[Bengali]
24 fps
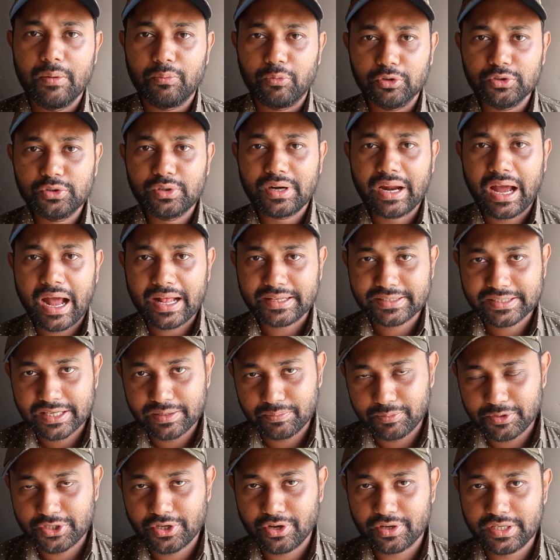বন্ধুরা আজকের
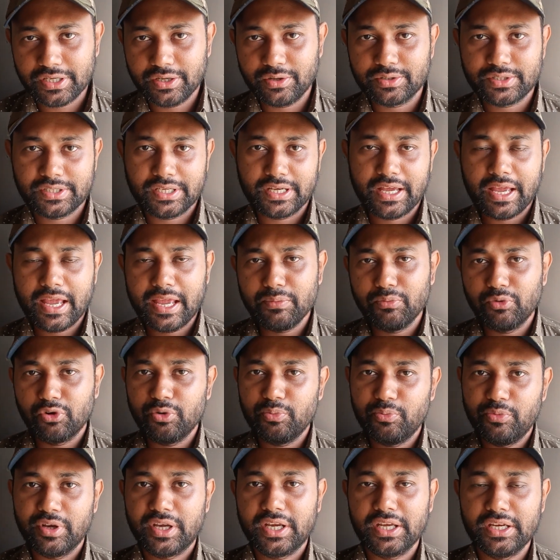বিষয়টি হচ্ছে এই
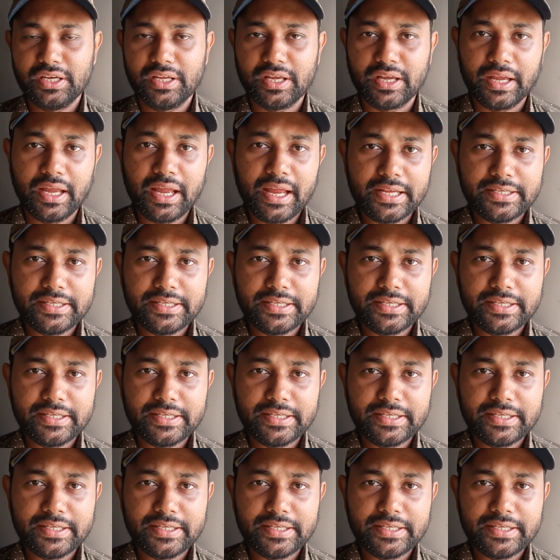মুরব্বিকে নিয়ে